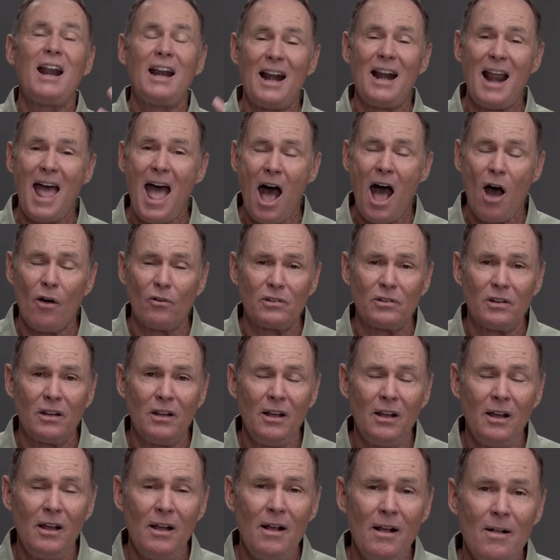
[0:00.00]
Er war
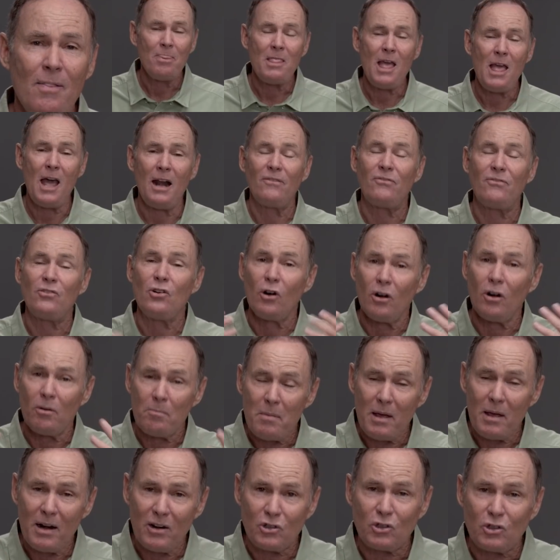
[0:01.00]
körperlich wie seelisch
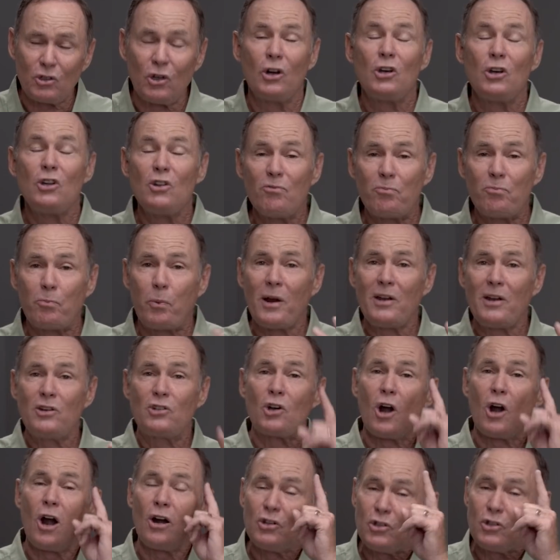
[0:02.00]
müde. Wenn
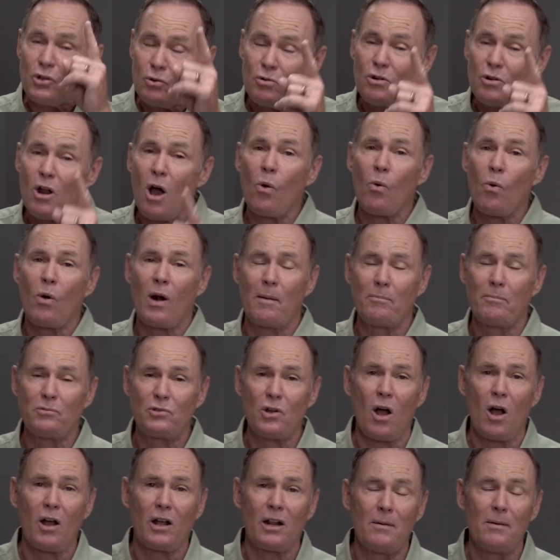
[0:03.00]
Sie ein Pastor sind
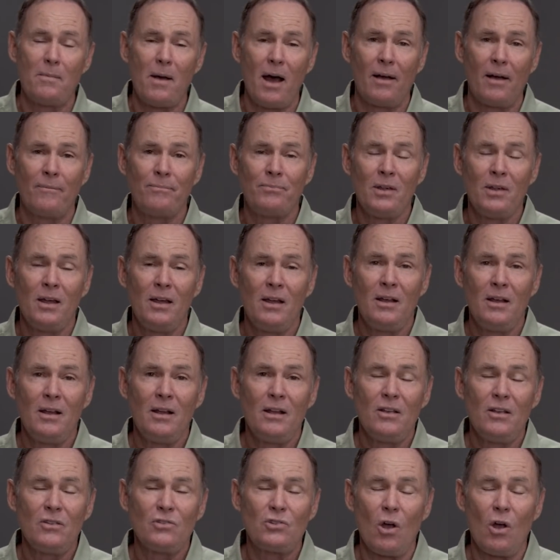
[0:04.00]
und intensiv predigen,
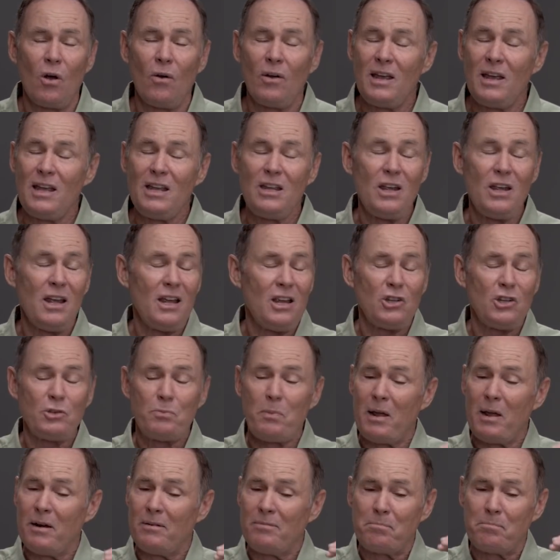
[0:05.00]
wissen Sie, wovon
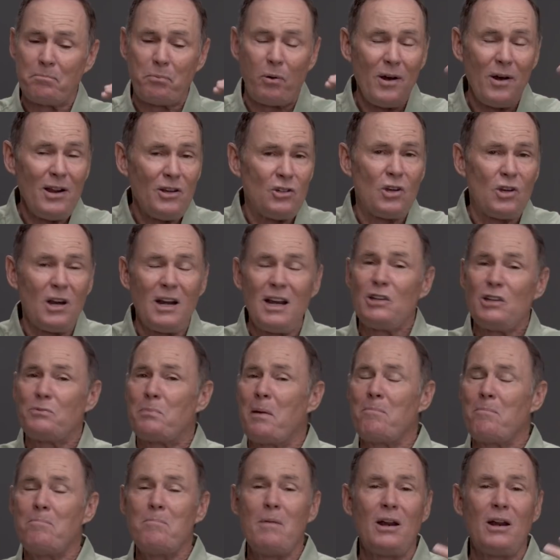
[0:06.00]
ich rede.
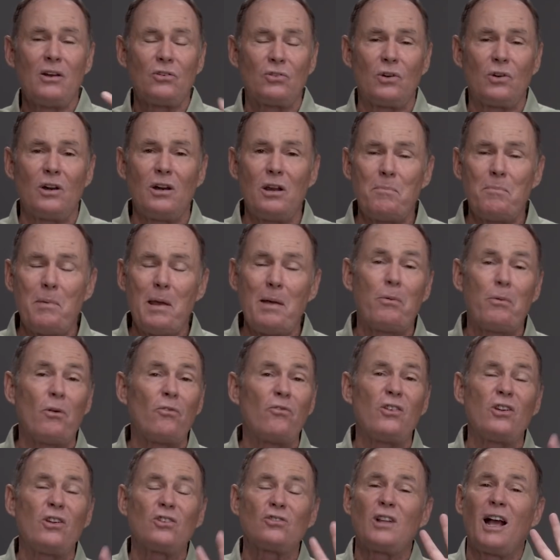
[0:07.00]
Er hatte gepredigt
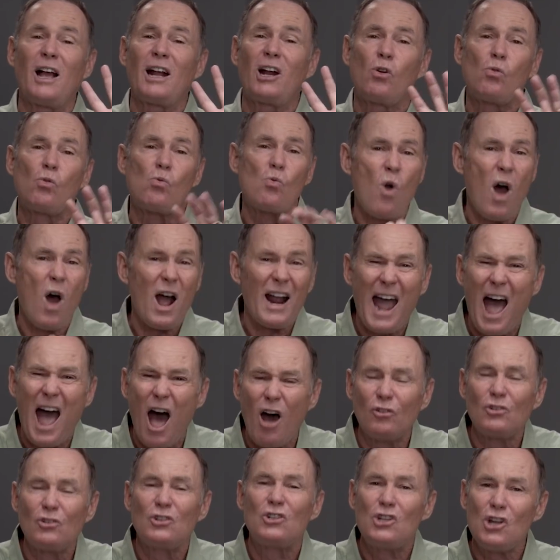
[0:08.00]
und den Menschen gedient
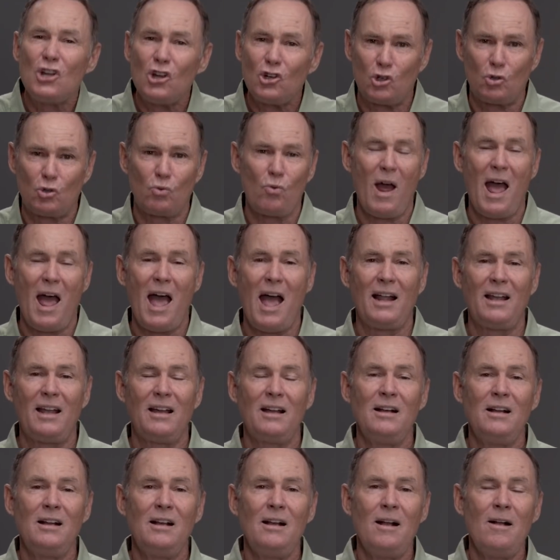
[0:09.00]
und jetzt fühlte er
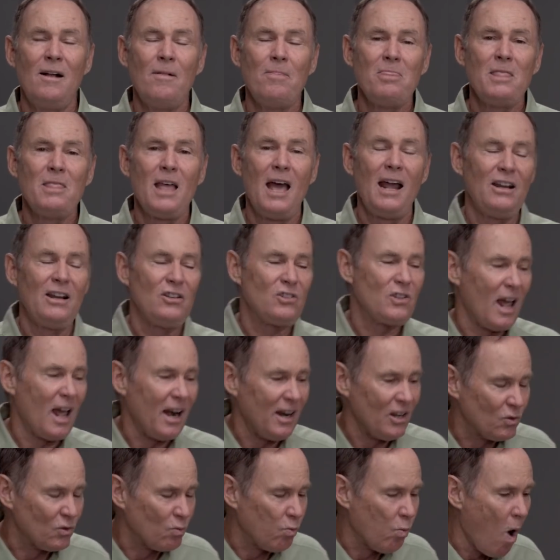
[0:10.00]
sich wie ein
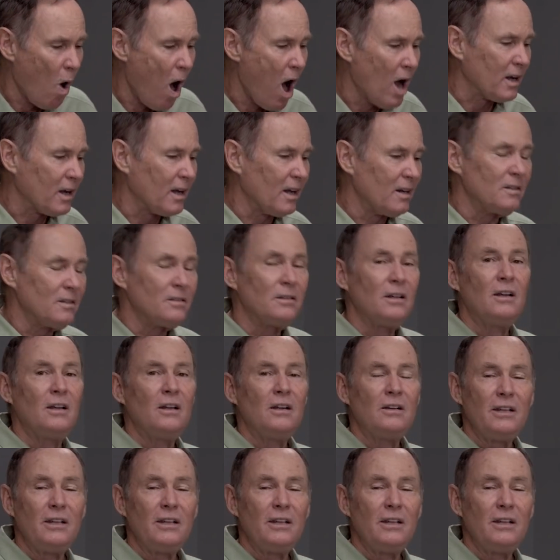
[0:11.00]
ausgewrungener Spüllappen.